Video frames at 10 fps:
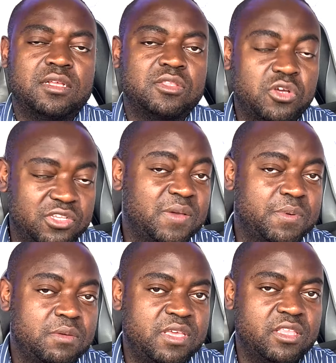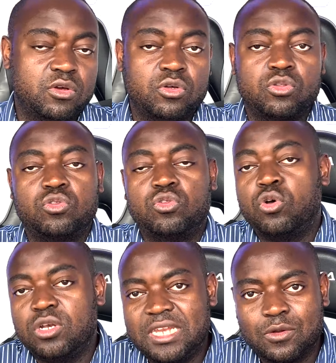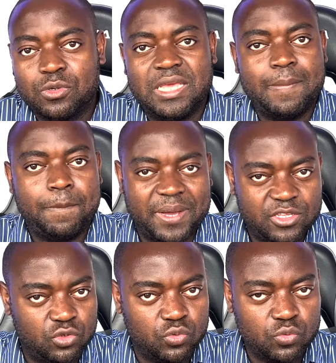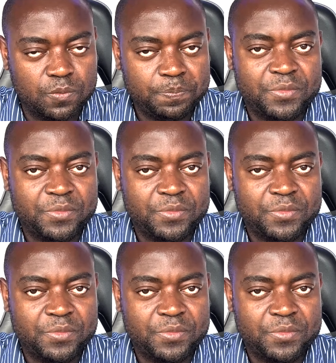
dans un premier temps, on ne les connaît pas du tout.